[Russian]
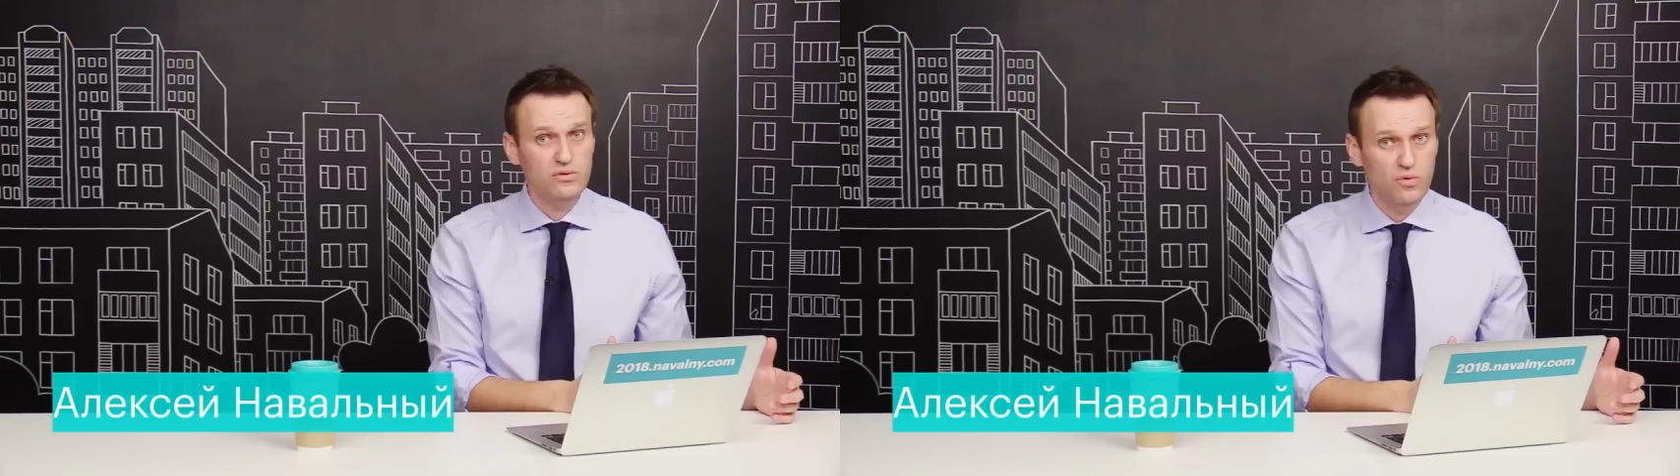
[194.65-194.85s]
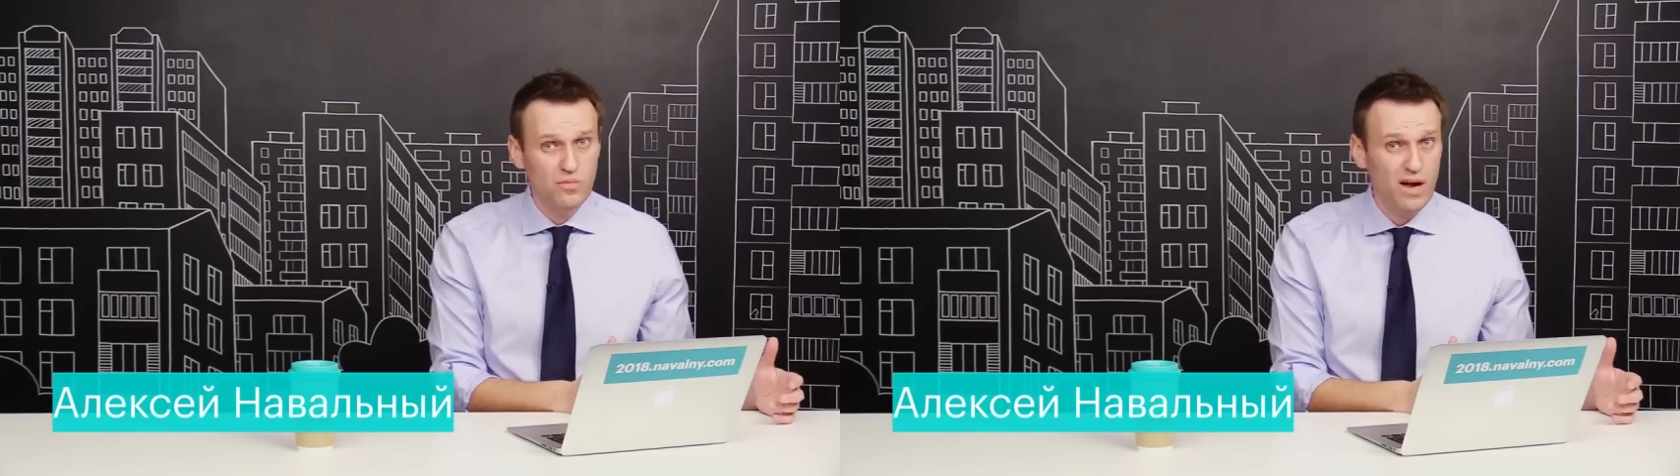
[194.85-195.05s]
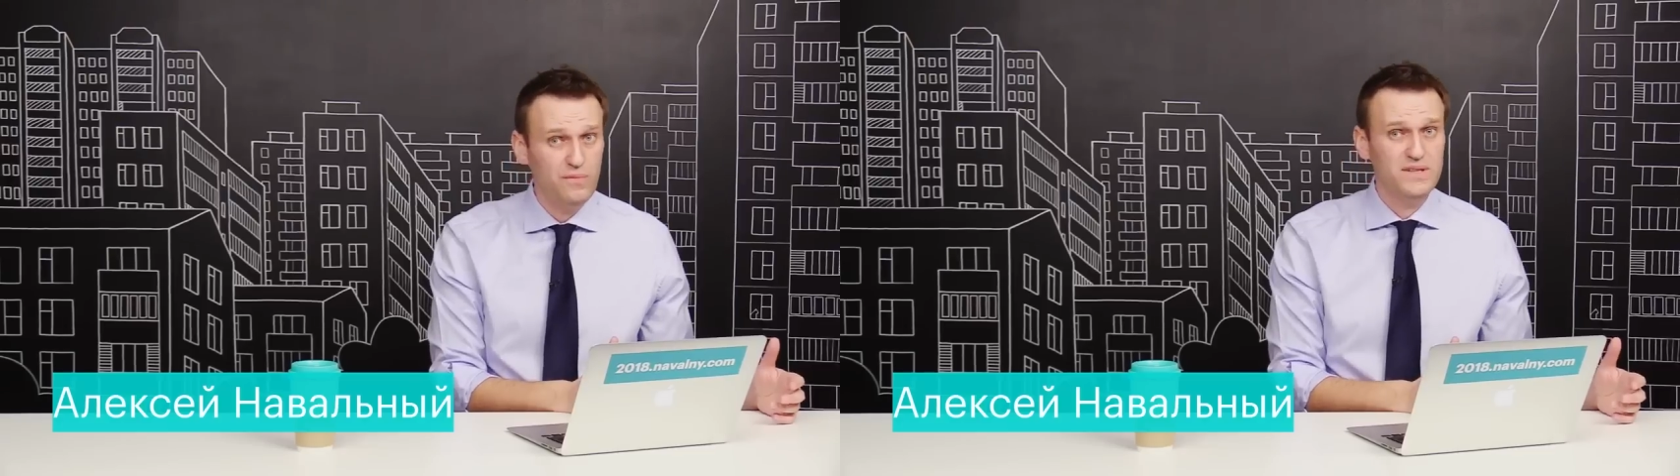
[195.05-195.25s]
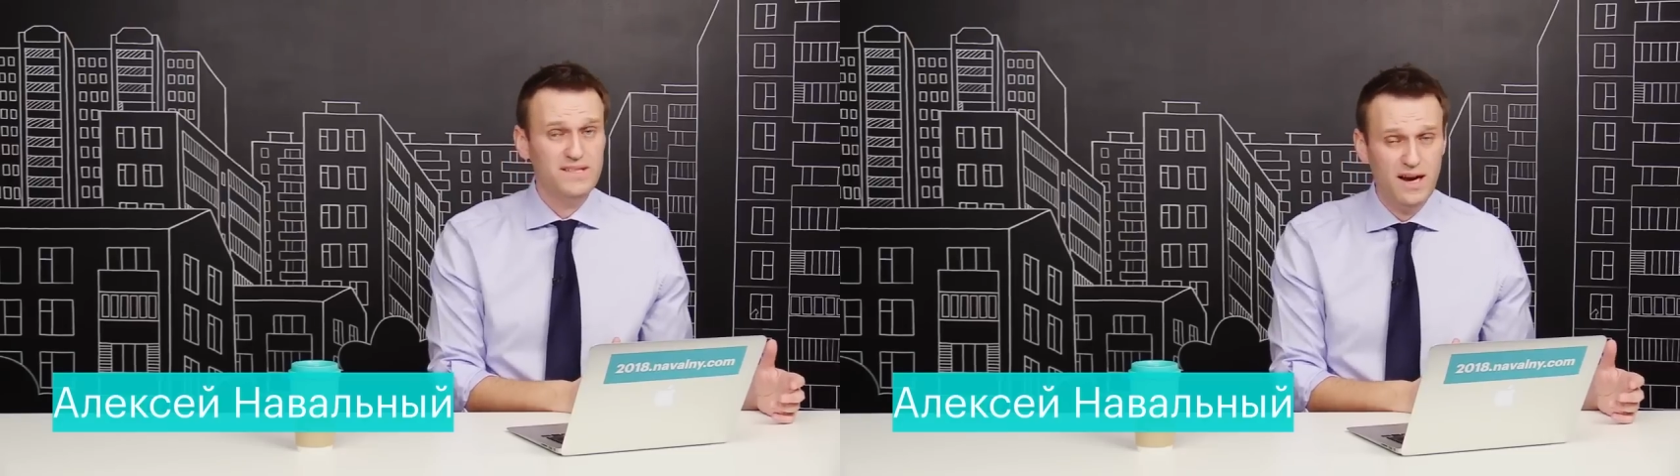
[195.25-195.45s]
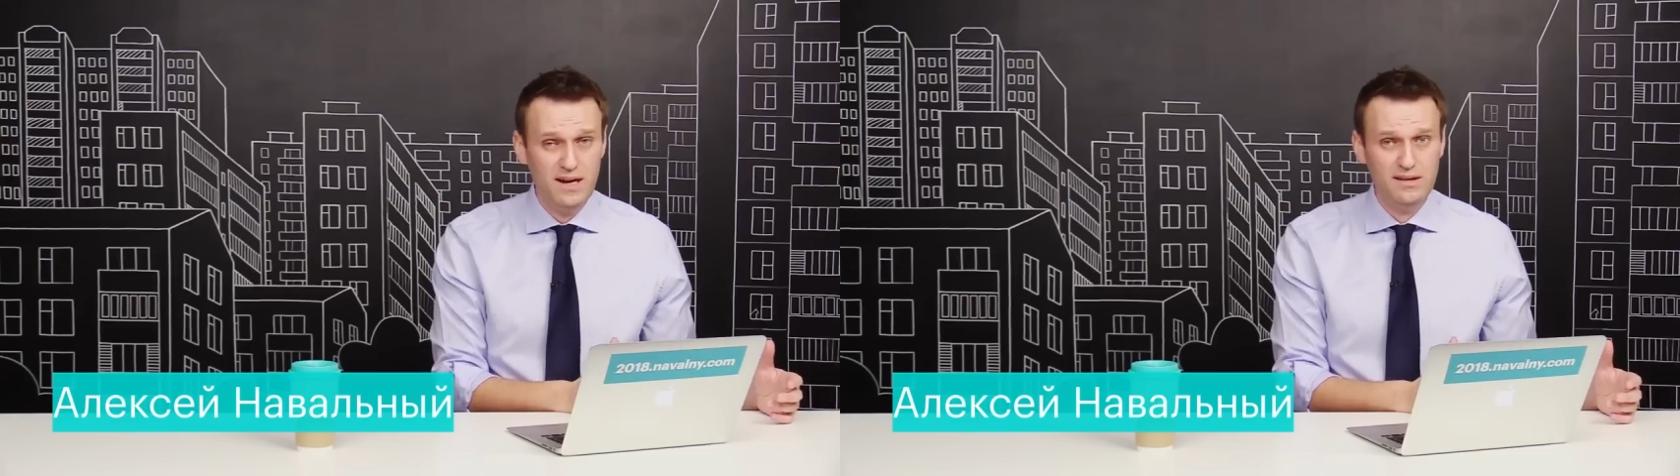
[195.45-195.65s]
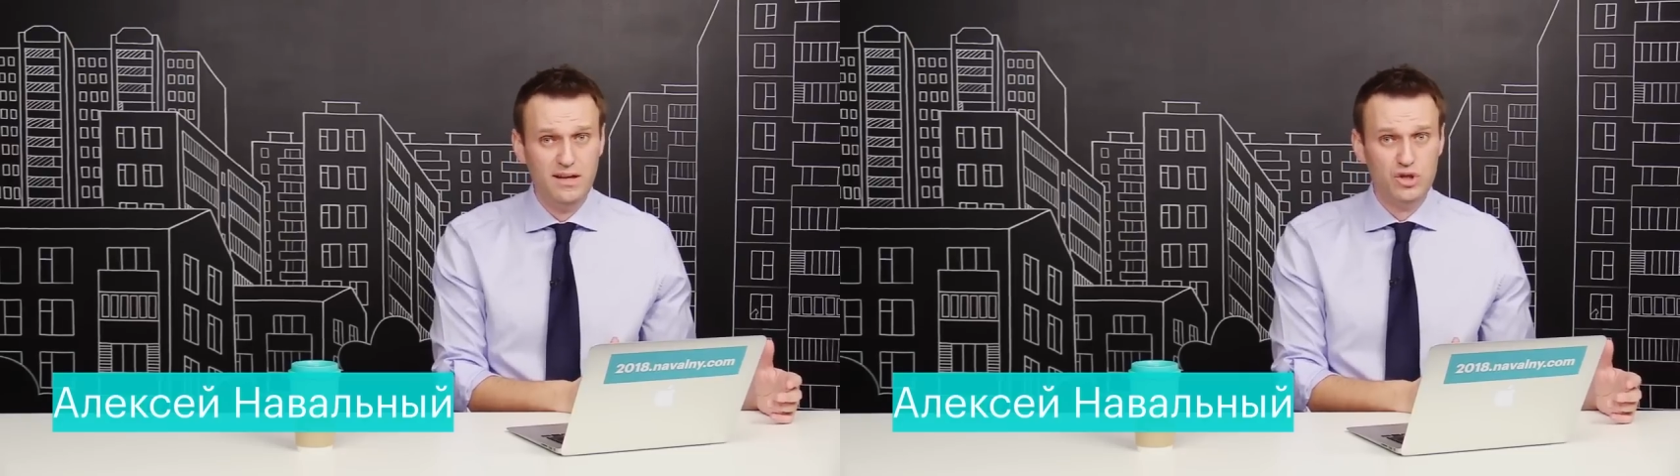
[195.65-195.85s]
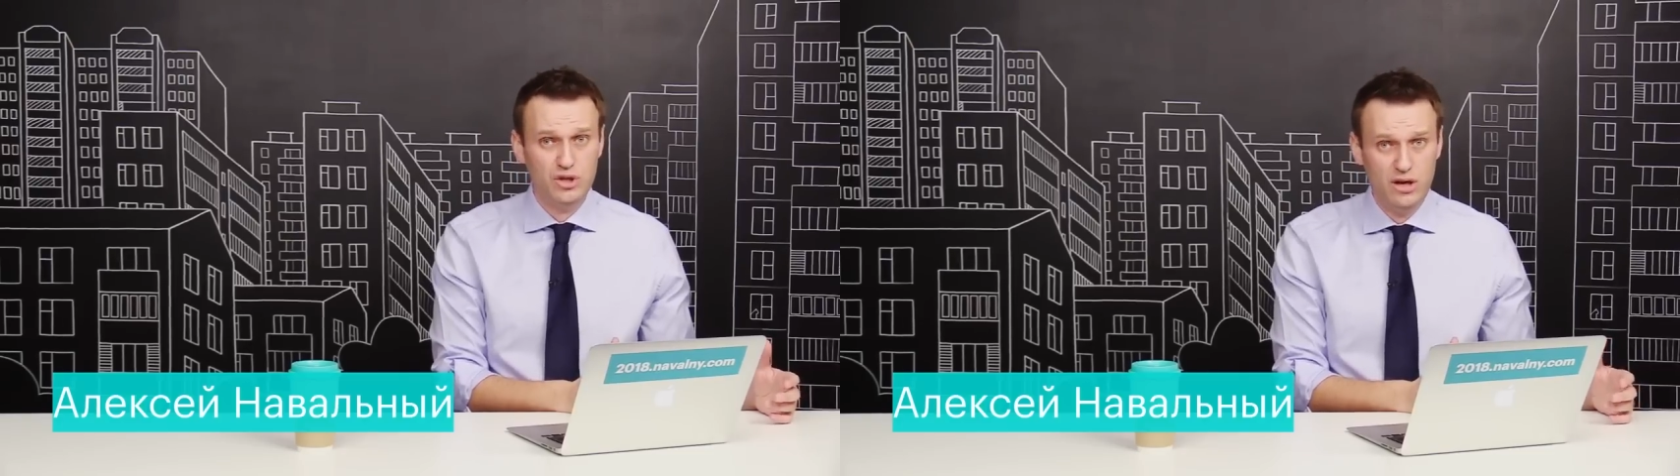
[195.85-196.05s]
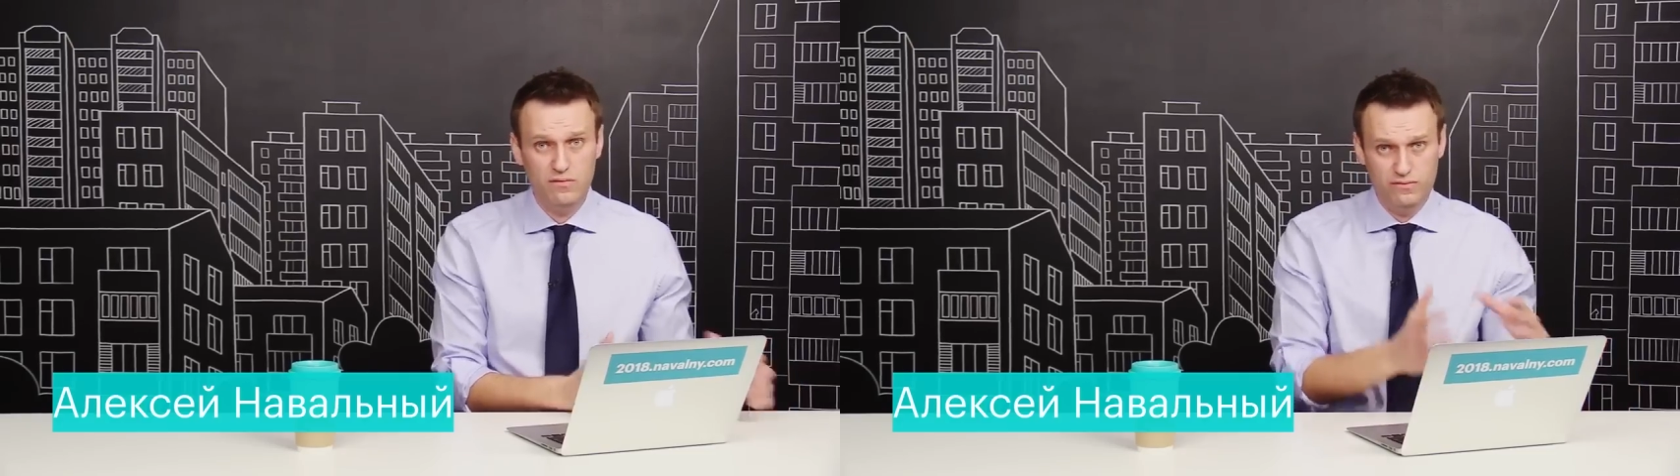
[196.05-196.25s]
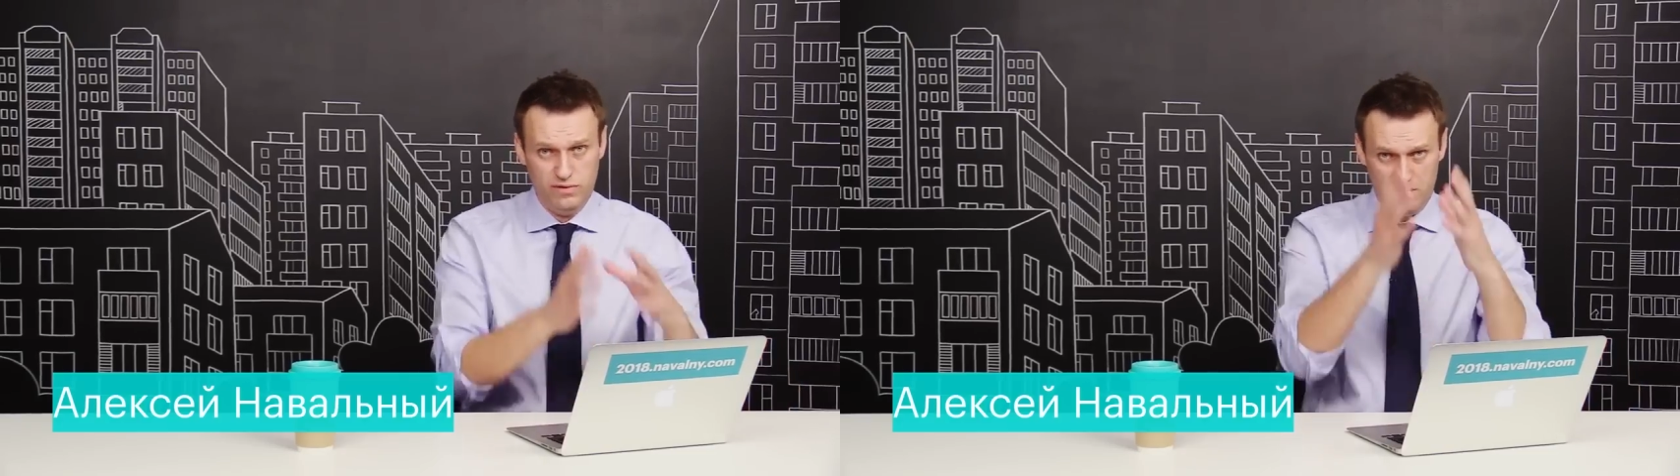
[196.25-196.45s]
Дума официально должна,